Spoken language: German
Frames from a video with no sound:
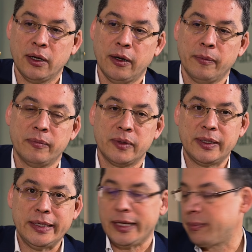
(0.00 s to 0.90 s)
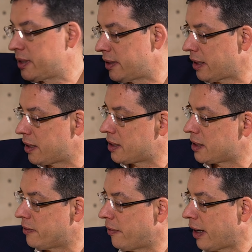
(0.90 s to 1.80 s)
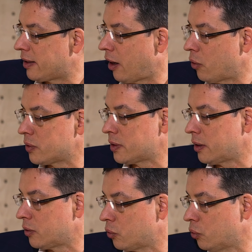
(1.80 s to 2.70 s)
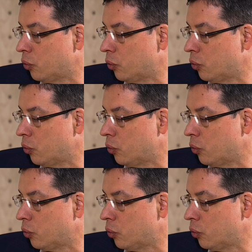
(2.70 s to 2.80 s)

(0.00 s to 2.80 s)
Ähm, die gibt es seit 2009.